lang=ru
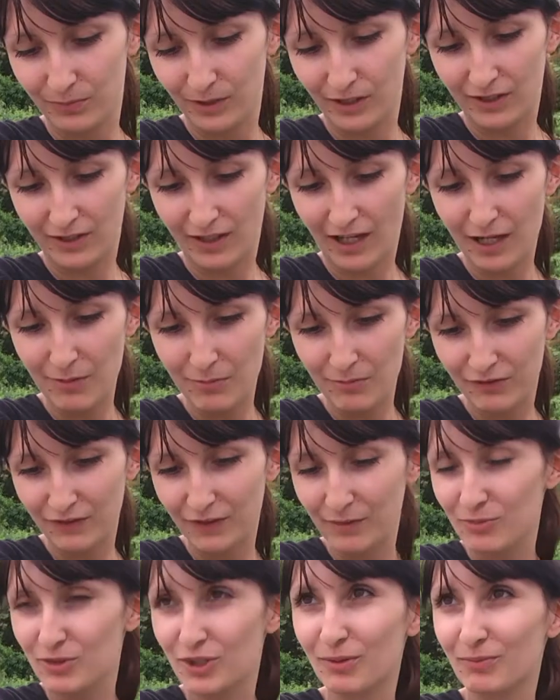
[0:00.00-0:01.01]

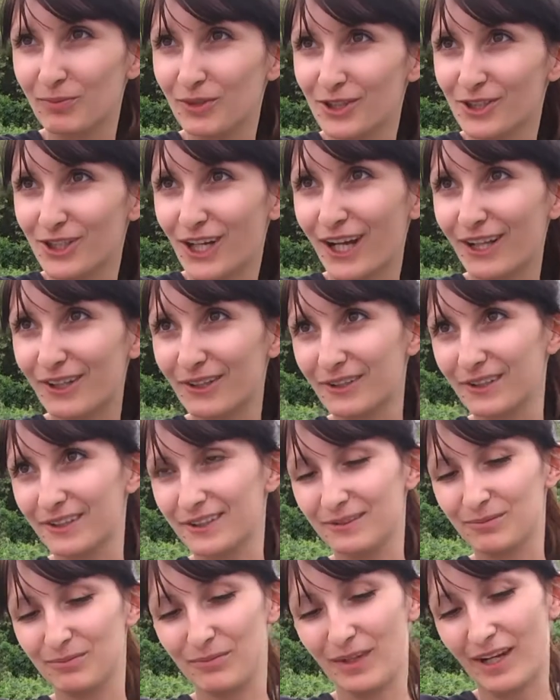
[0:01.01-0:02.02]
Подкармливаем, чем не
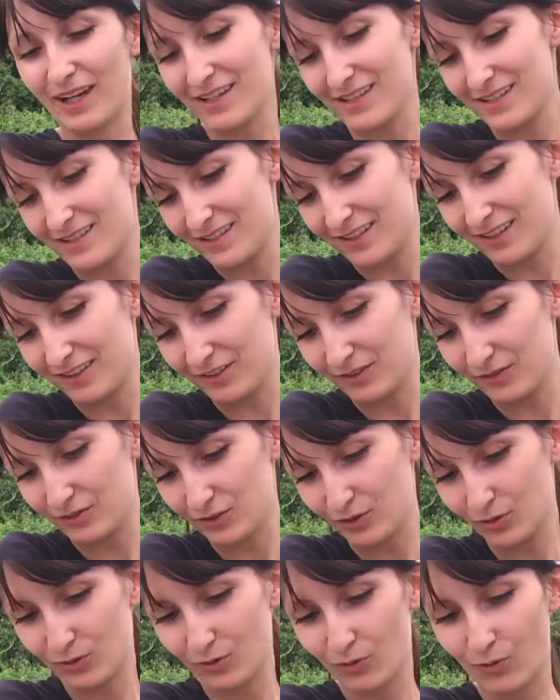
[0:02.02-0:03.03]
жалко. Мясо,
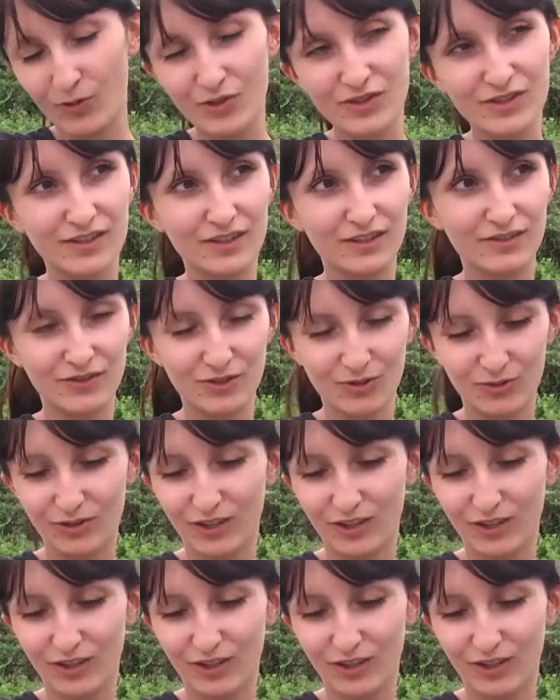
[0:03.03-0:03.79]
все, кости, все